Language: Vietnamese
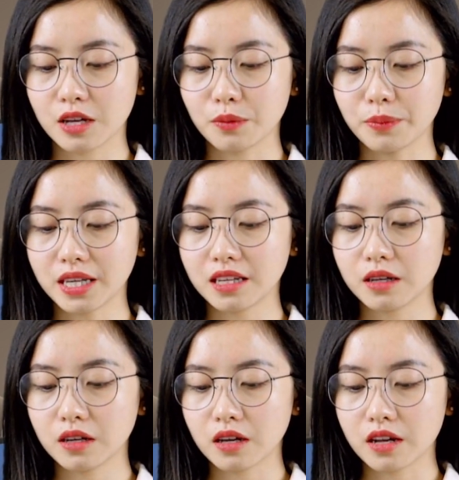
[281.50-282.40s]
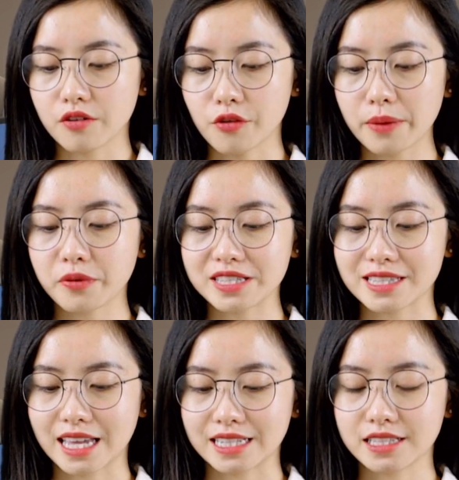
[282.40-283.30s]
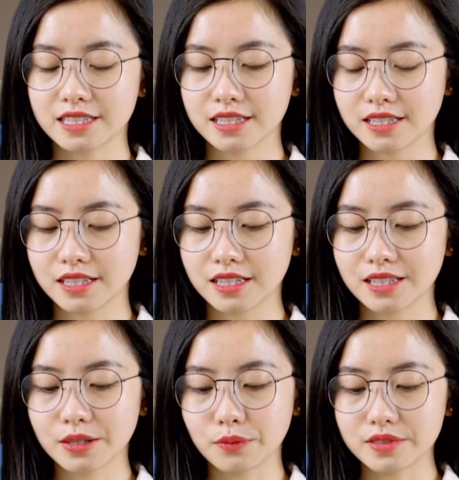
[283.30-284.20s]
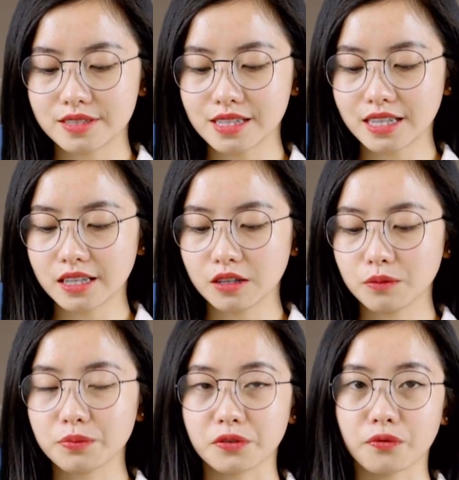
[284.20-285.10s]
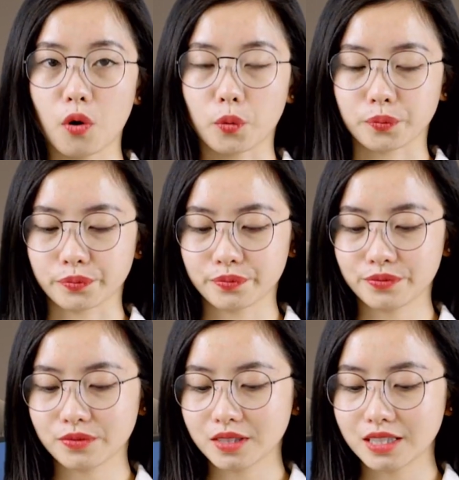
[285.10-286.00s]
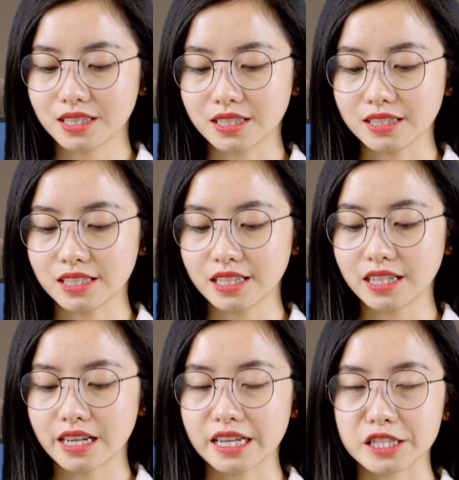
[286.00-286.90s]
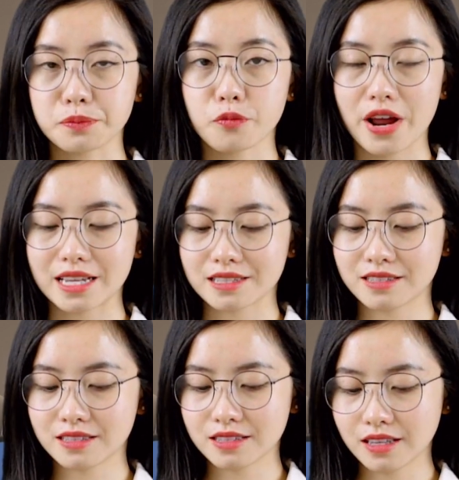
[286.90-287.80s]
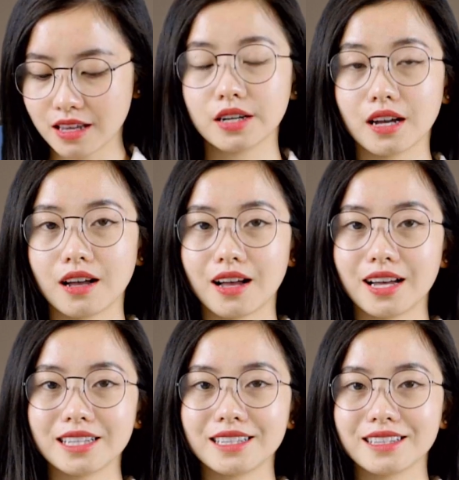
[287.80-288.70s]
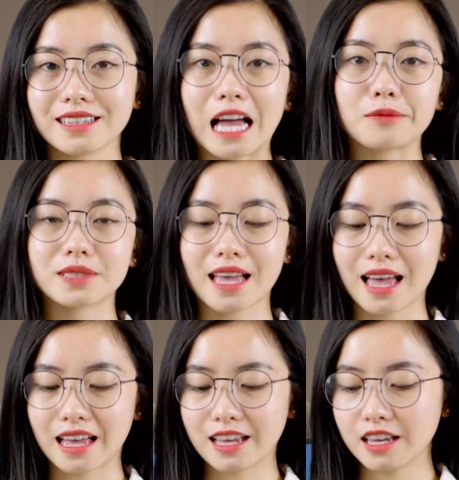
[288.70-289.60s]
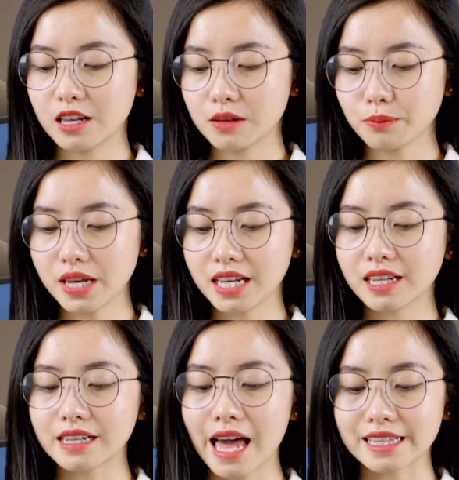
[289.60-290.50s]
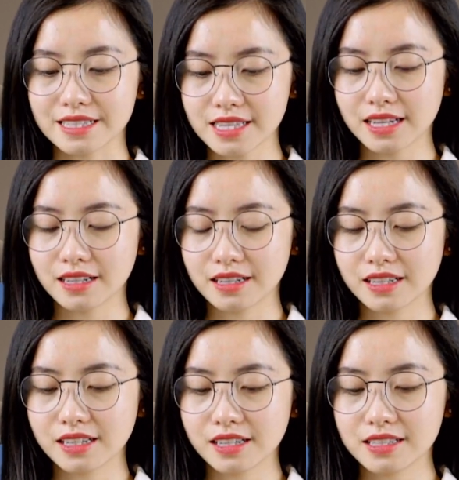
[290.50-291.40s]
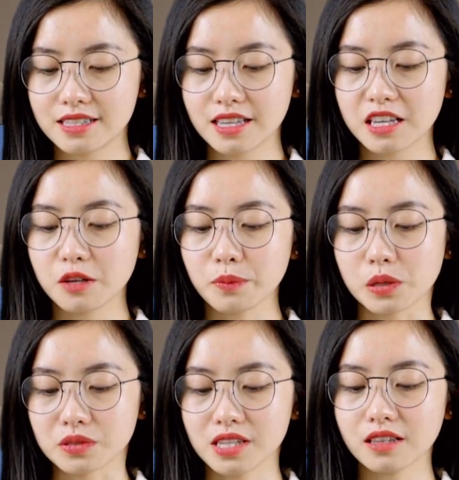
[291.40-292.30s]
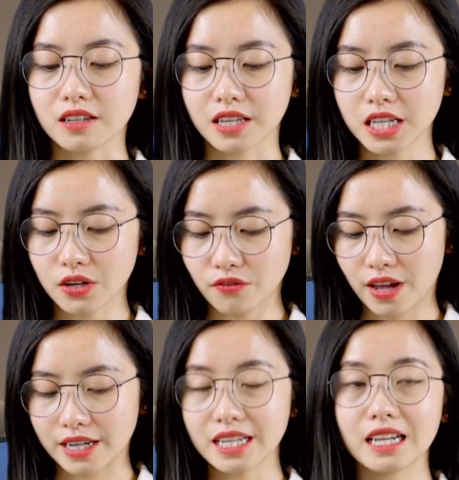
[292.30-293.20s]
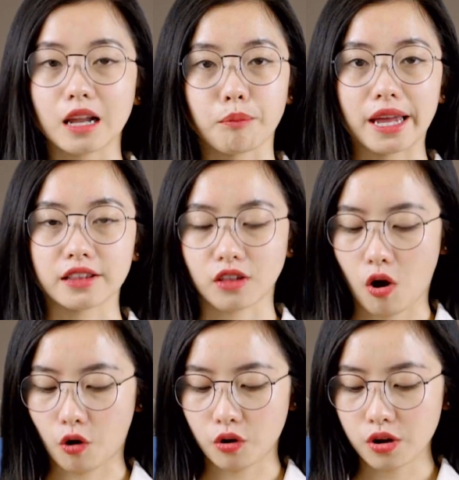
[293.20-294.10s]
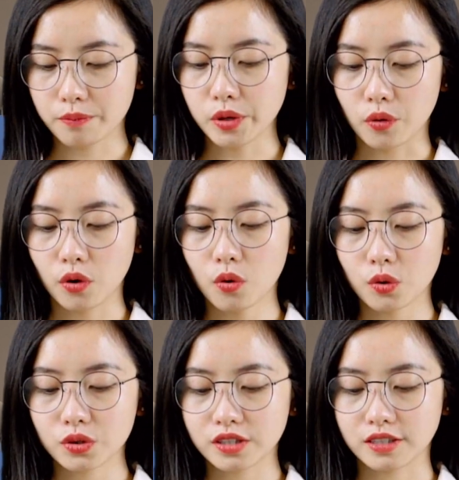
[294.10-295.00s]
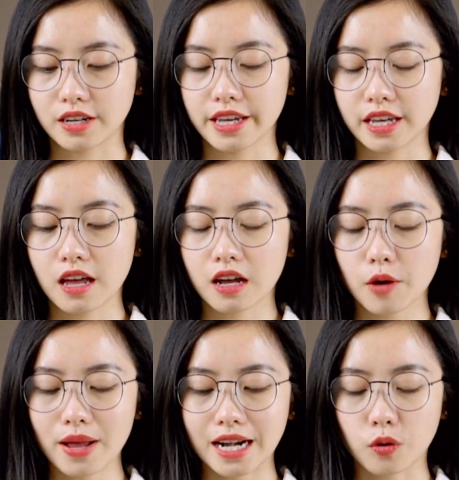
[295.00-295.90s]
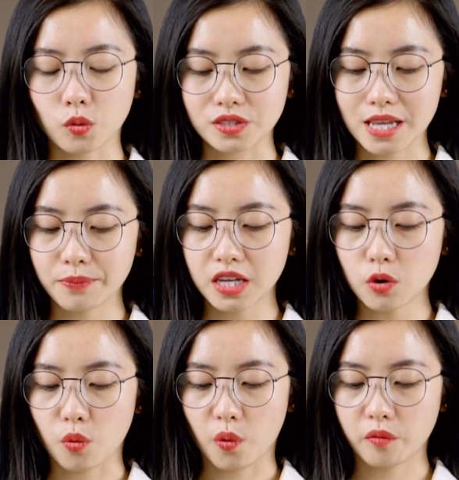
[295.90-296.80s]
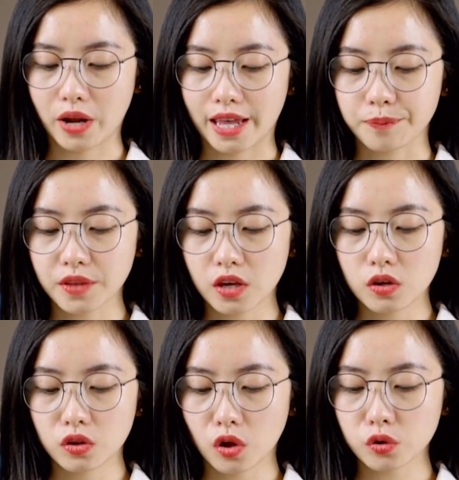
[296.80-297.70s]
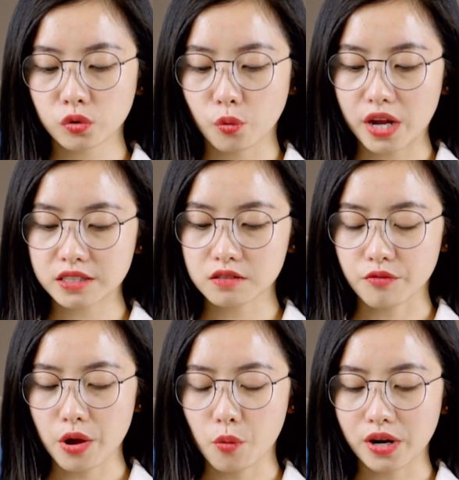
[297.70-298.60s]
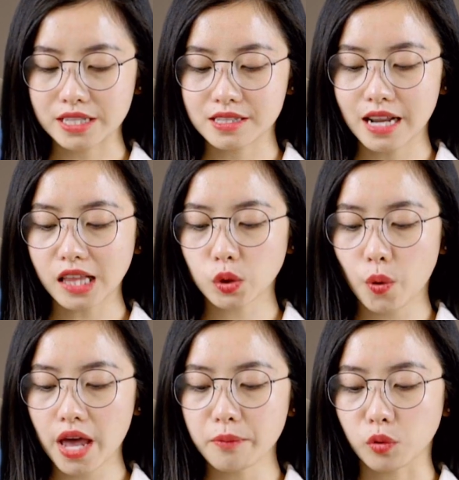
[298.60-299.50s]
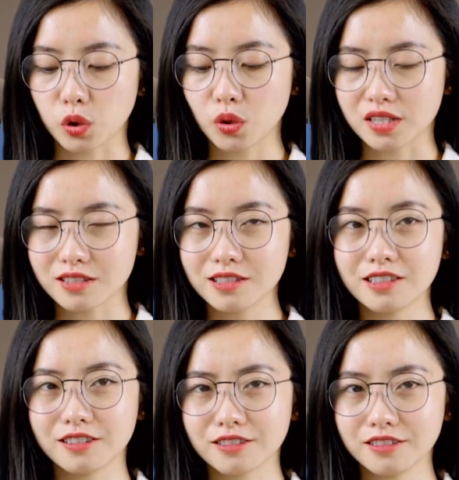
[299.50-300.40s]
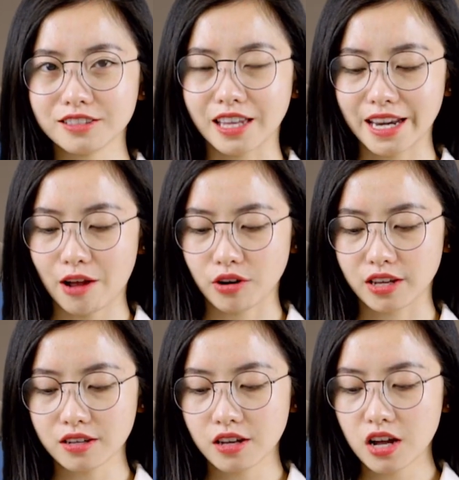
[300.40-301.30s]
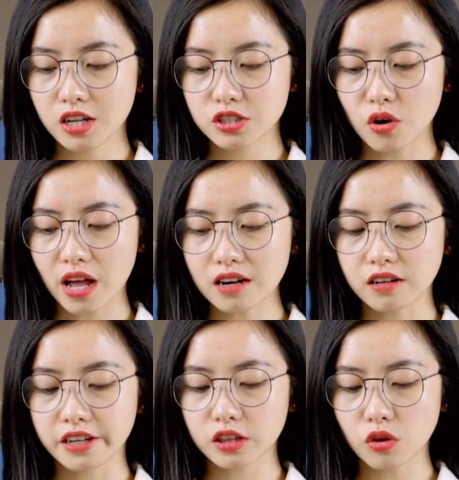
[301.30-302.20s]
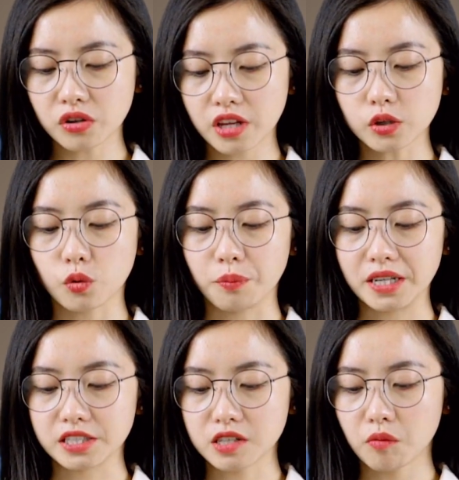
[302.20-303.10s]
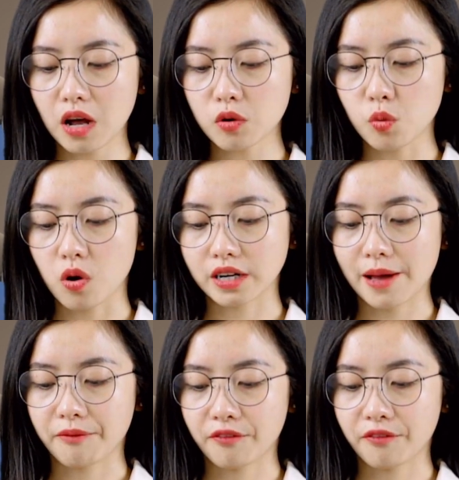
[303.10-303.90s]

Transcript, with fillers: B. Represent C. Perform D. Express A. Tham gia B. Đại diện C. Biểu diễn thực hiện và D là bày tỏ, biểu lộ. Thì ở đây các bạn cùng xem nghĩa của câu này. Northwest Railways đã thuê một luật sư như thế nào đấy cho các lợi ích tốt nhất của mình trong các cuộc đàm